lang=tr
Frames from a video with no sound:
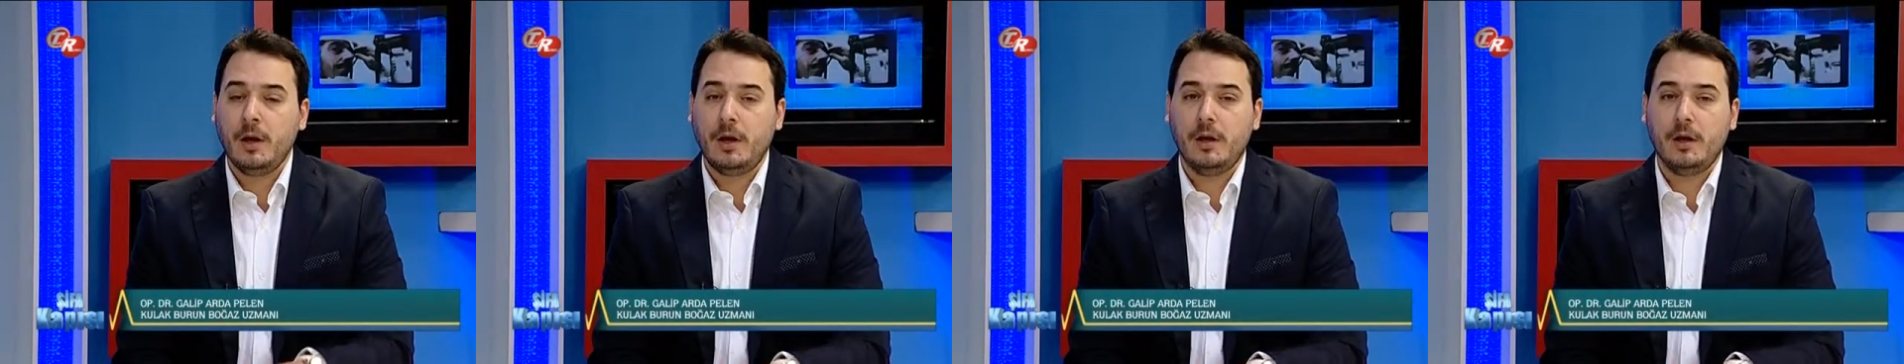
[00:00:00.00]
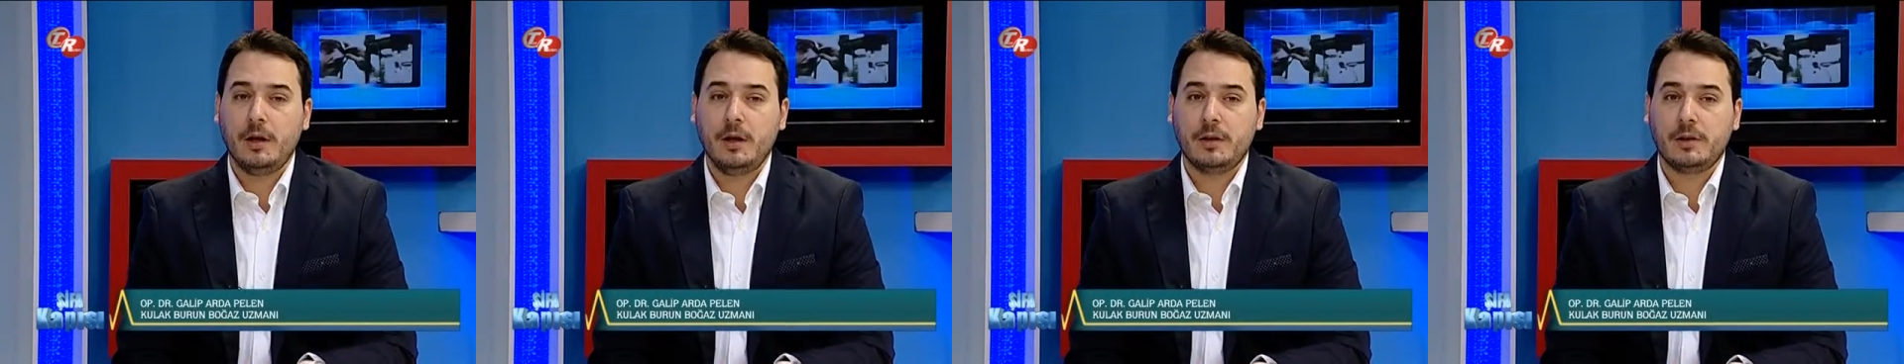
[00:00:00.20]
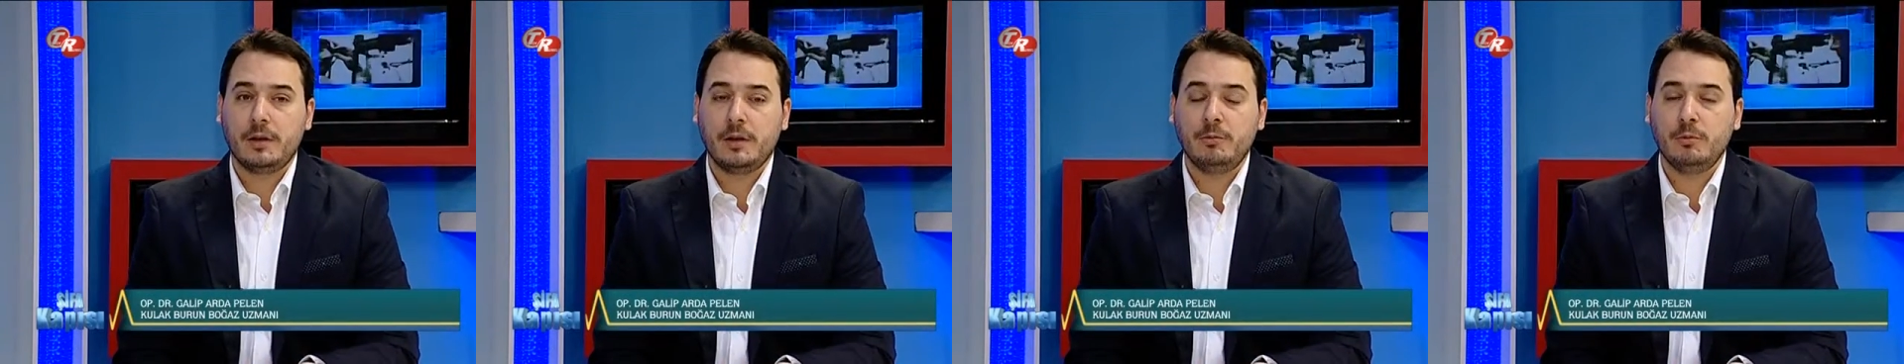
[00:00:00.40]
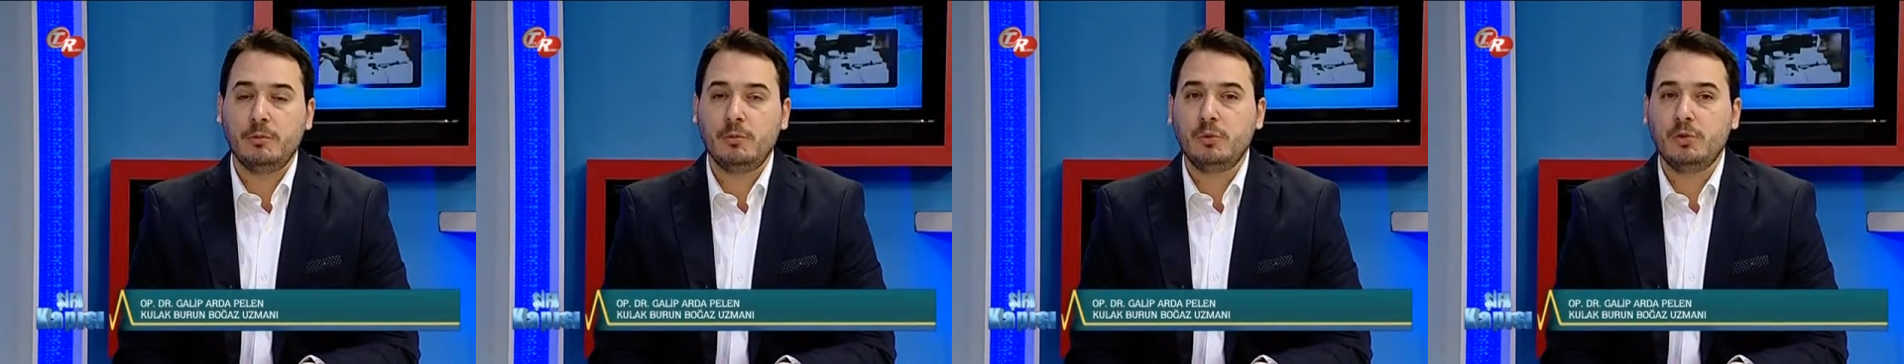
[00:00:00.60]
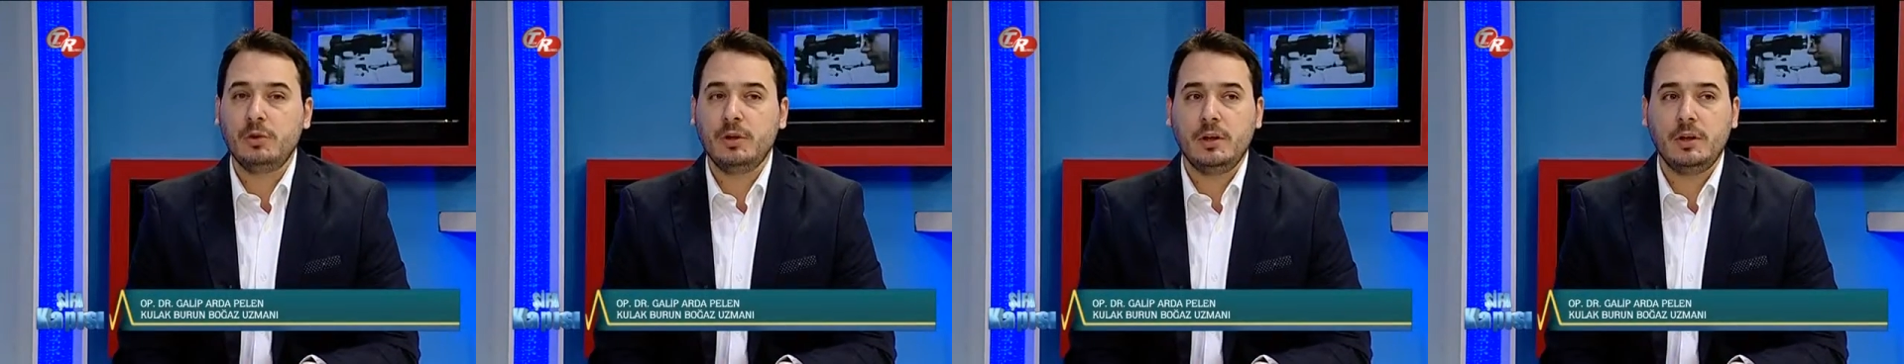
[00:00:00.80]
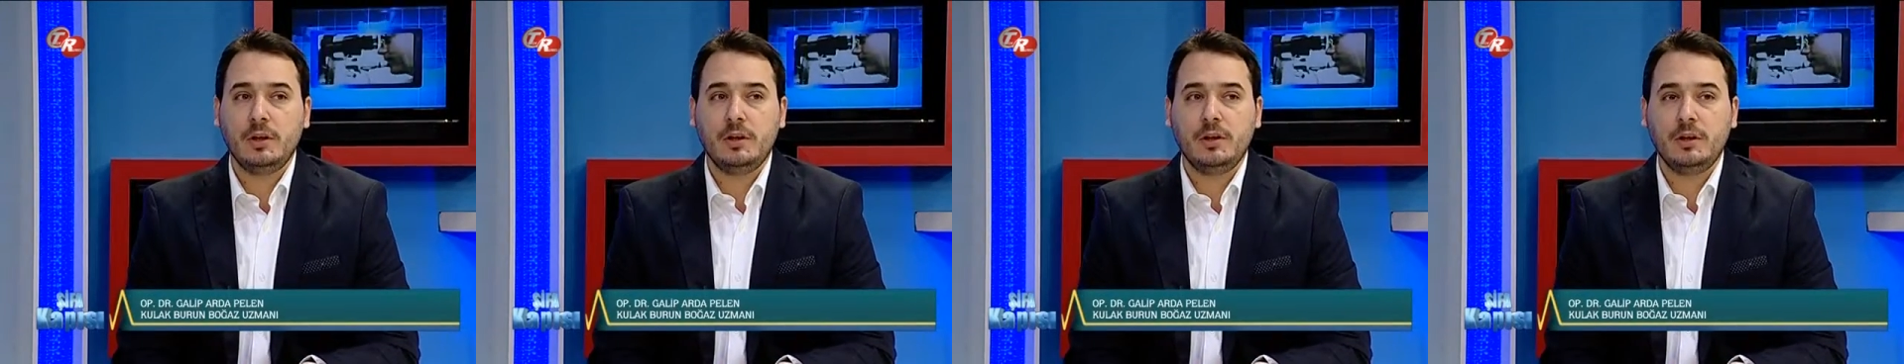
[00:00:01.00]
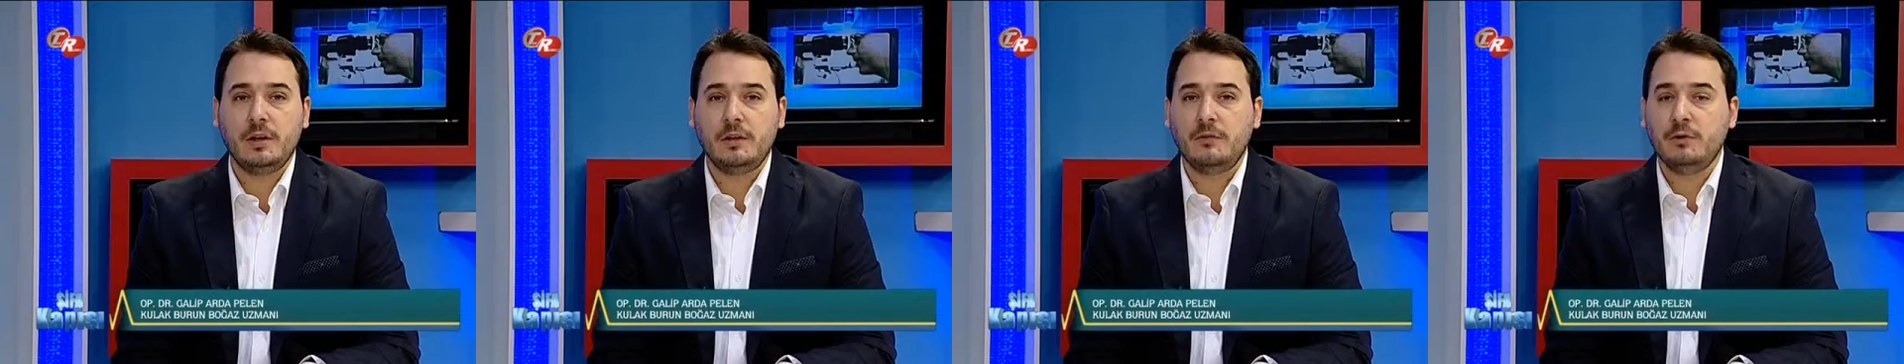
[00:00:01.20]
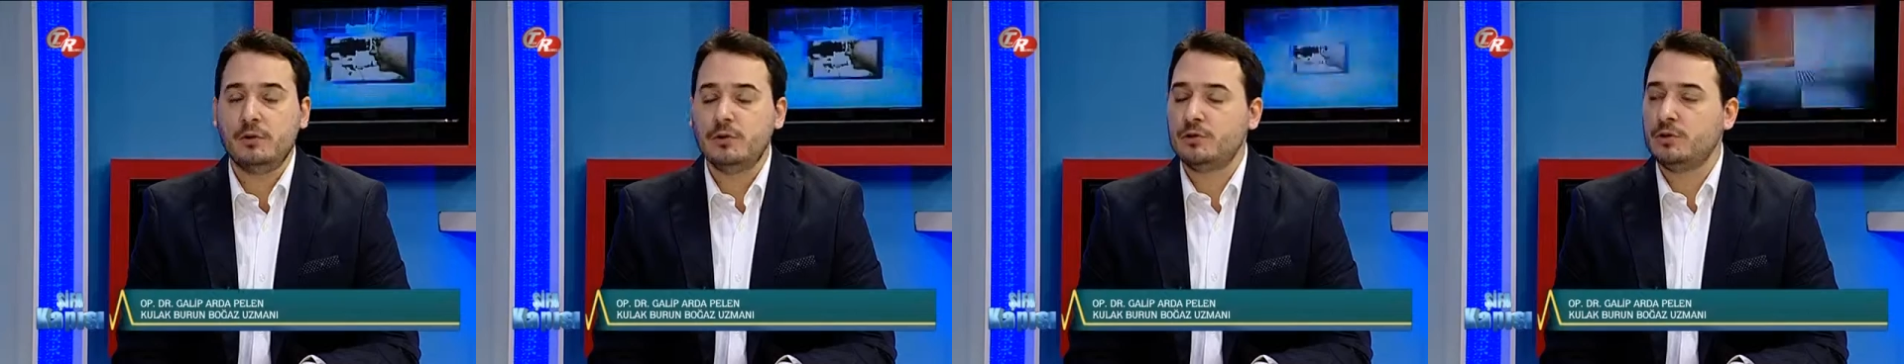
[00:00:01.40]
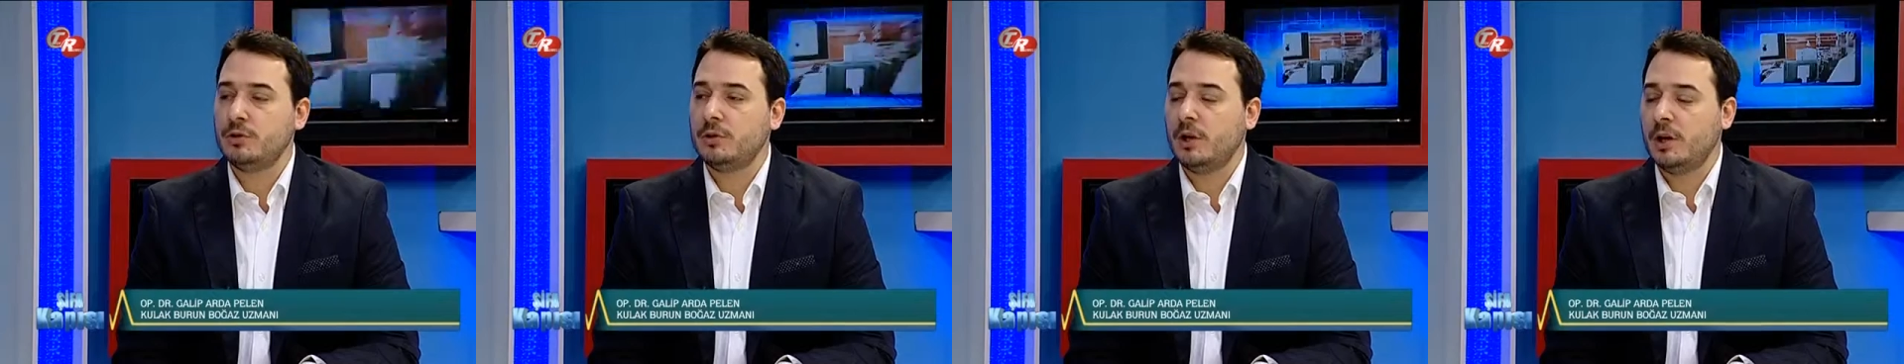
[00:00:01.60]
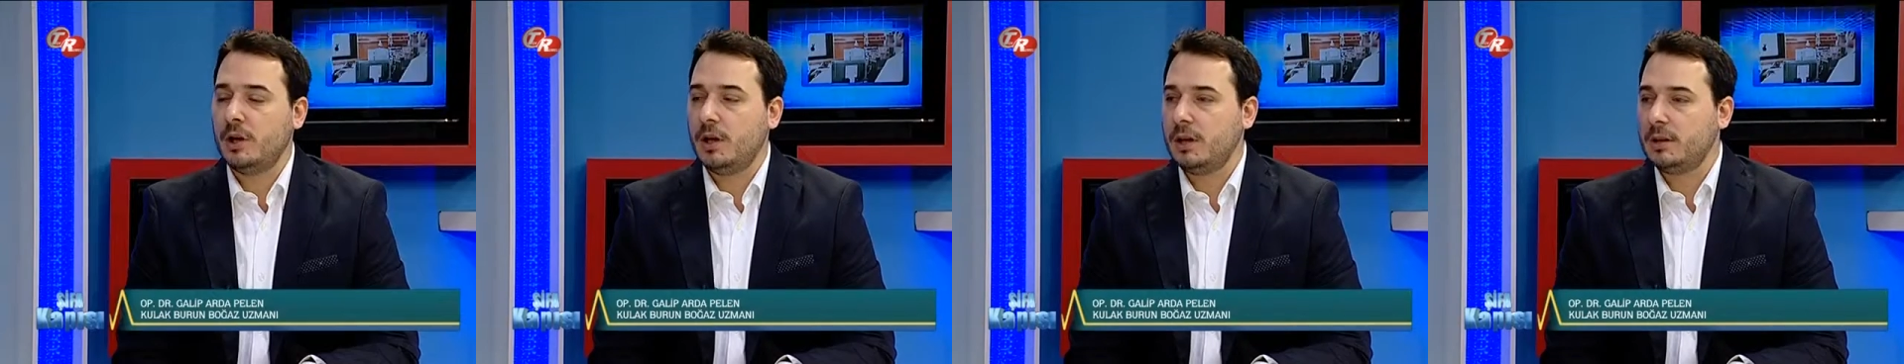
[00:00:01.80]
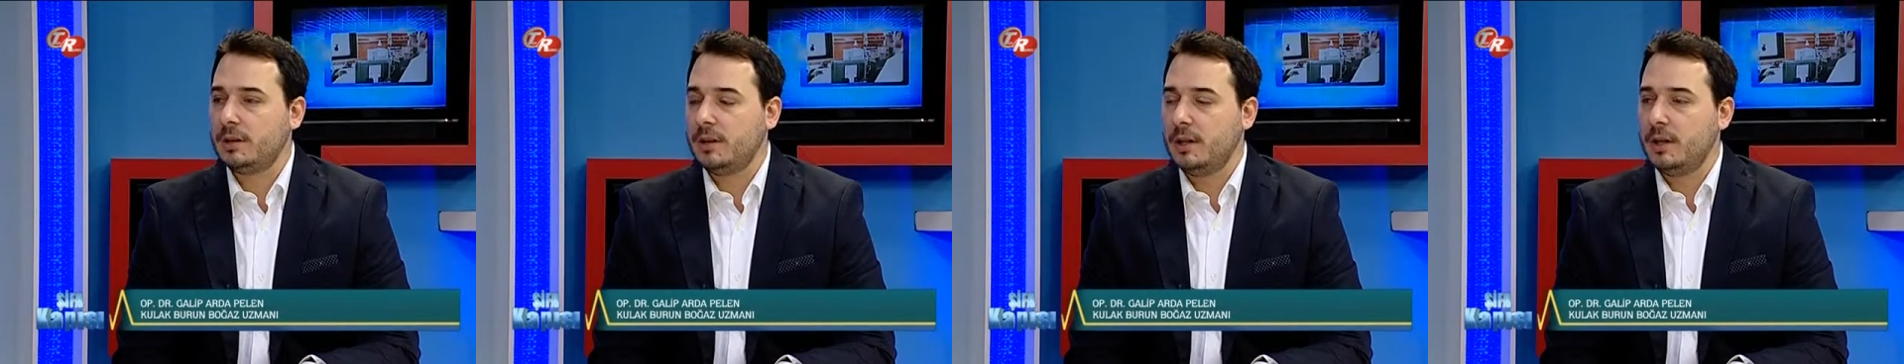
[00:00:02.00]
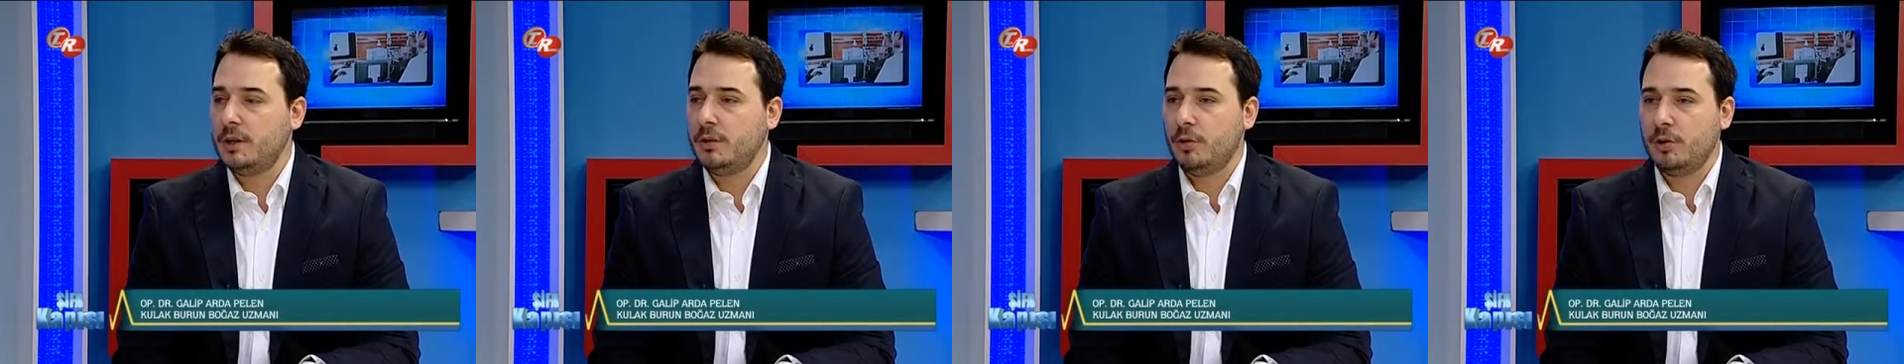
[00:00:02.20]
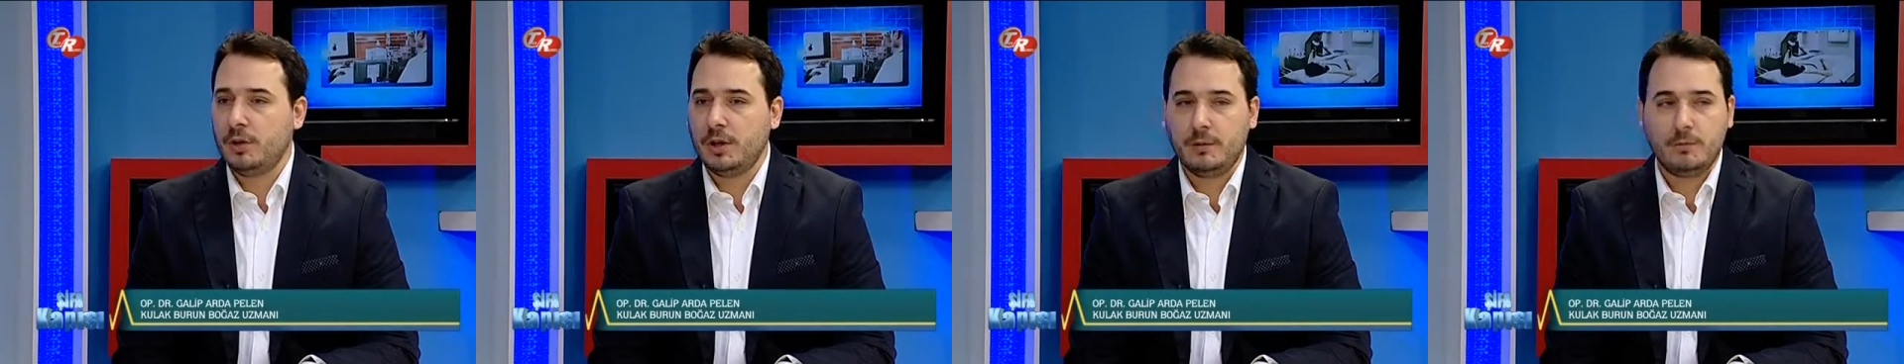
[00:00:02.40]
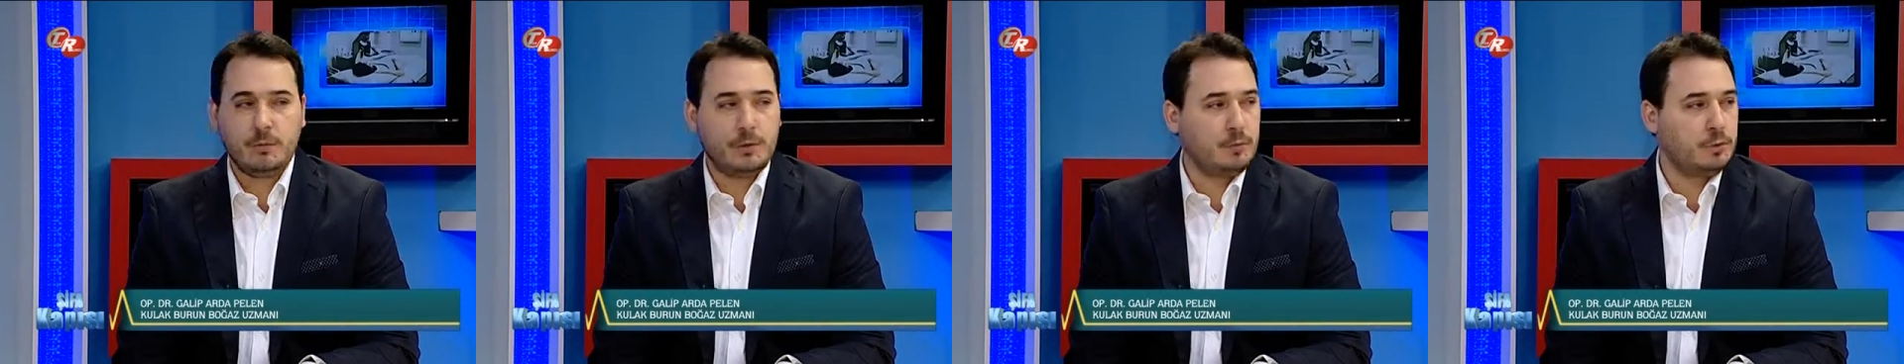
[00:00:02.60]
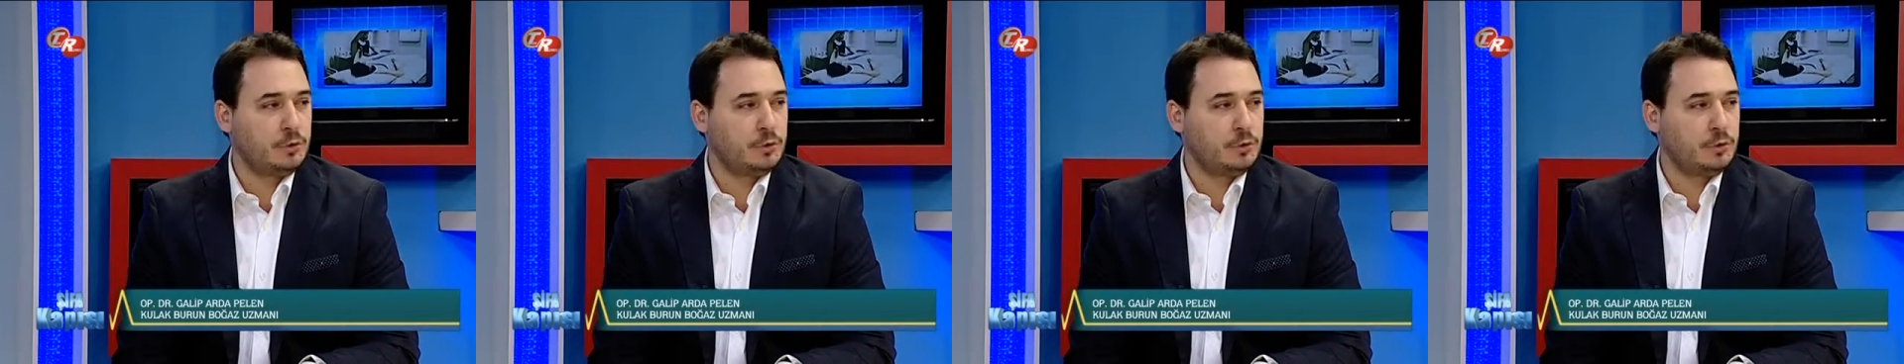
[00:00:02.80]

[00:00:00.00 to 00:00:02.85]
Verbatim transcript: E, tabii burada e, virüsün karakteri de önemli.